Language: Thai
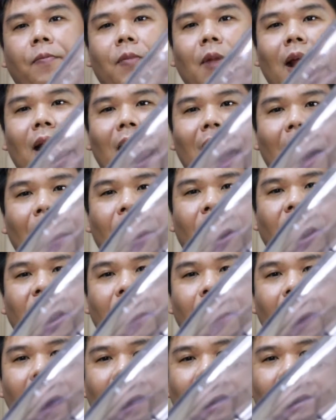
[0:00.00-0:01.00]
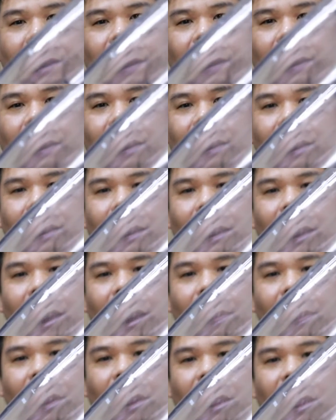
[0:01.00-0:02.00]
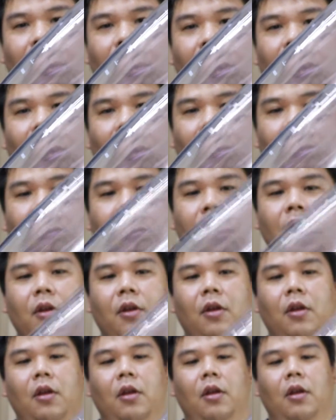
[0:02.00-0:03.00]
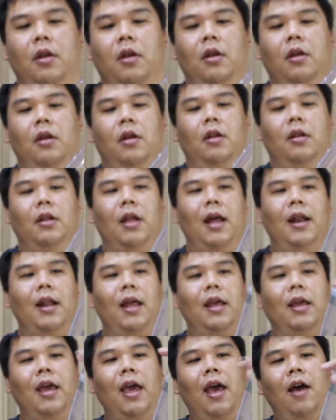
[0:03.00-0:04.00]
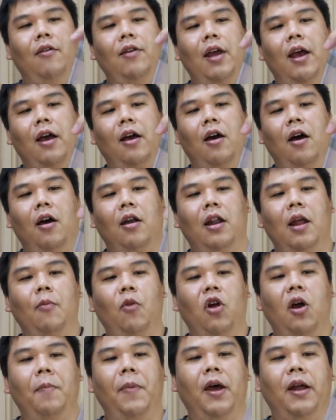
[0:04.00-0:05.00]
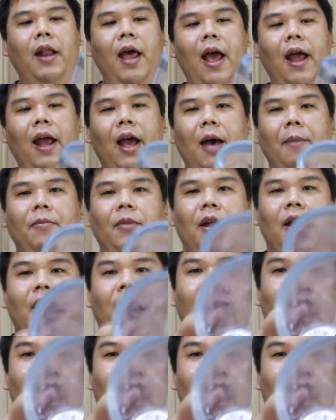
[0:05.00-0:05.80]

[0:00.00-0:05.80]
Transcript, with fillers: บ ด้านล่างมันก็จะปั่นนะมันก็จะผสม ด้านในแก้วเนี่ยก็ด้านบนก็เปิดได้ครับ ด้านใน